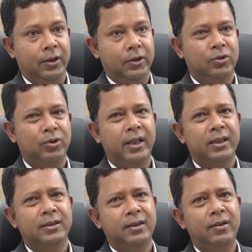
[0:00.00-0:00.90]
Đó chưa phải
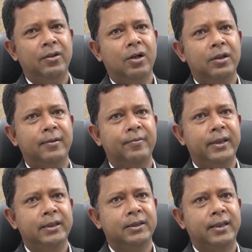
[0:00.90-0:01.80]
là khung pháp lý tiêu
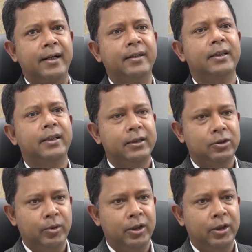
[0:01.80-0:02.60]
chuẩn cho công nghệ